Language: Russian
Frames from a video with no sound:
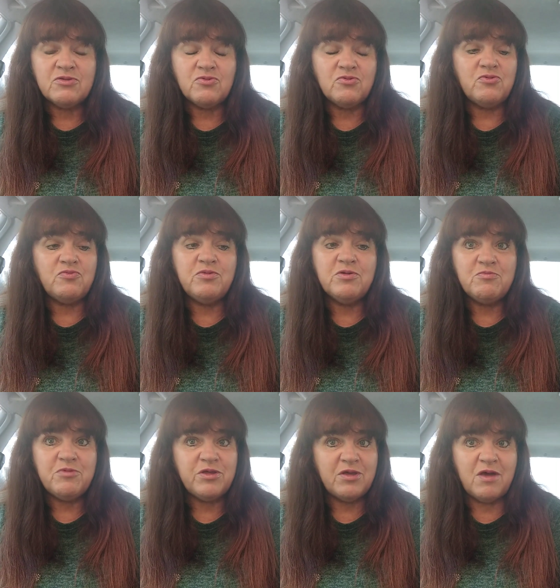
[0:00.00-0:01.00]
ну, любил
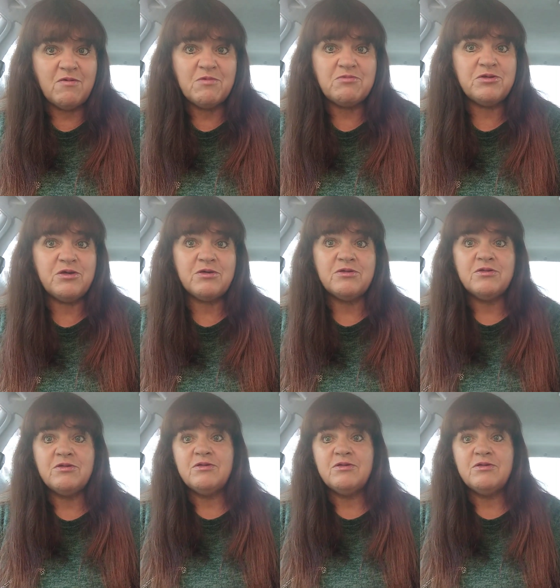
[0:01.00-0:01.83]
меня вообще.